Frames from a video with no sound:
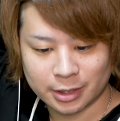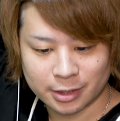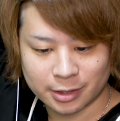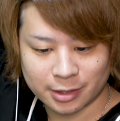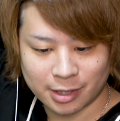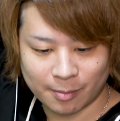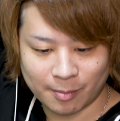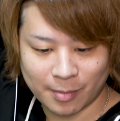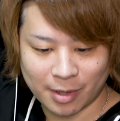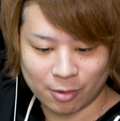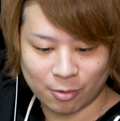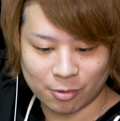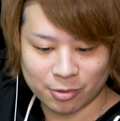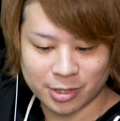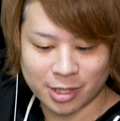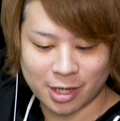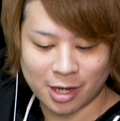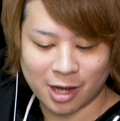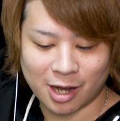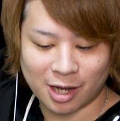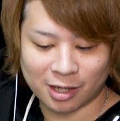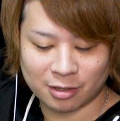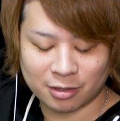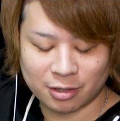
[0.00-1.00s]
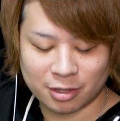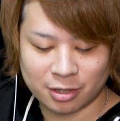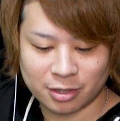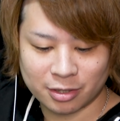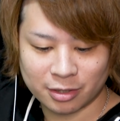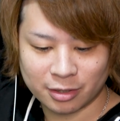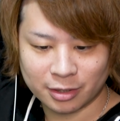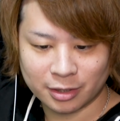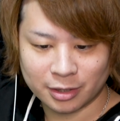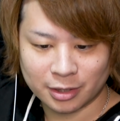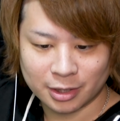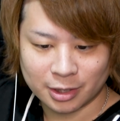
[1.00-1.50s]
3万5000把
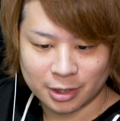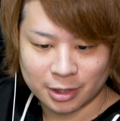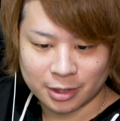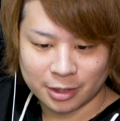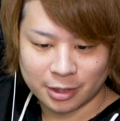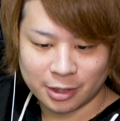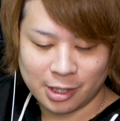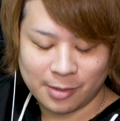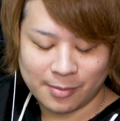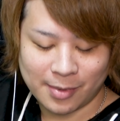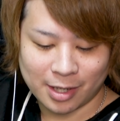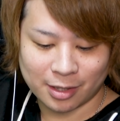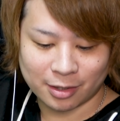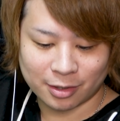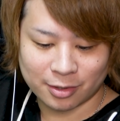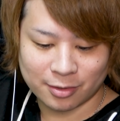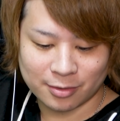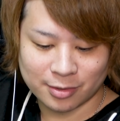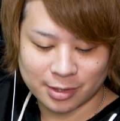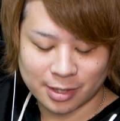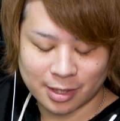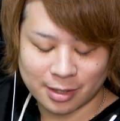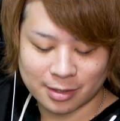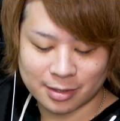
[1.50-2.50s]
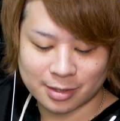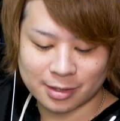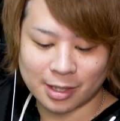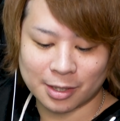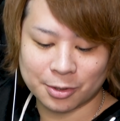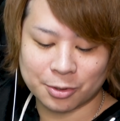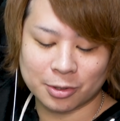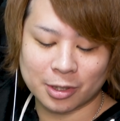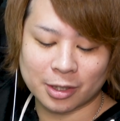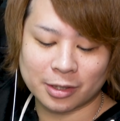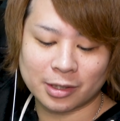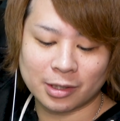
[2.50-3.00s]
握。2万9000
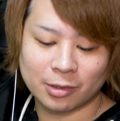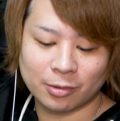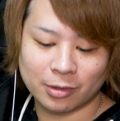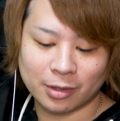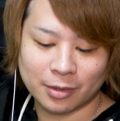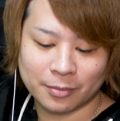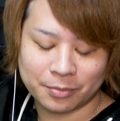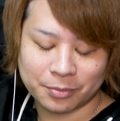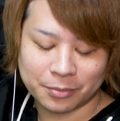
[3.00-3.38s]
スタートだって。